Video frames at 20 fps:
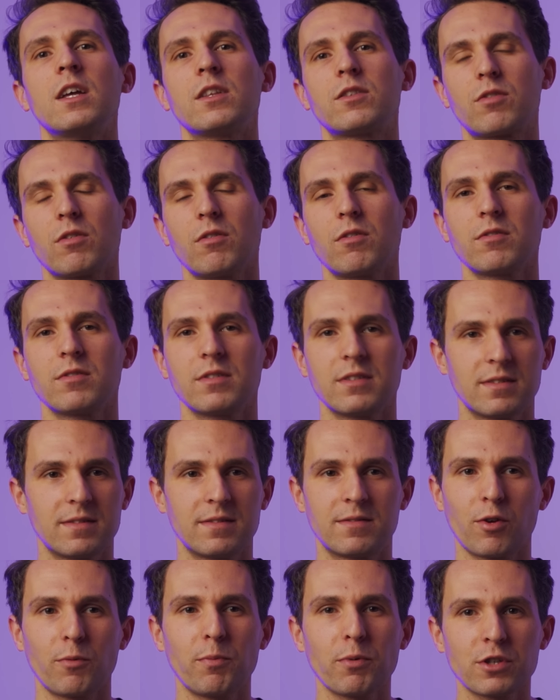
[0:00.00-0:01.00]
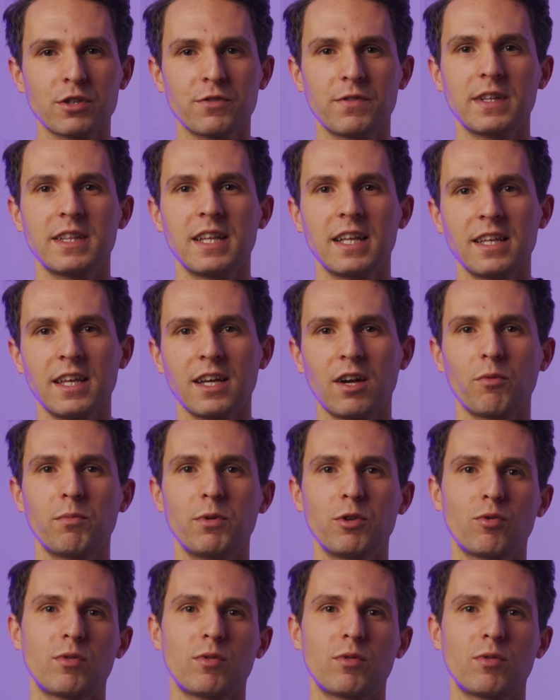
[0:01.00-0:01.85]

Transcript: to, to podświetlenie robi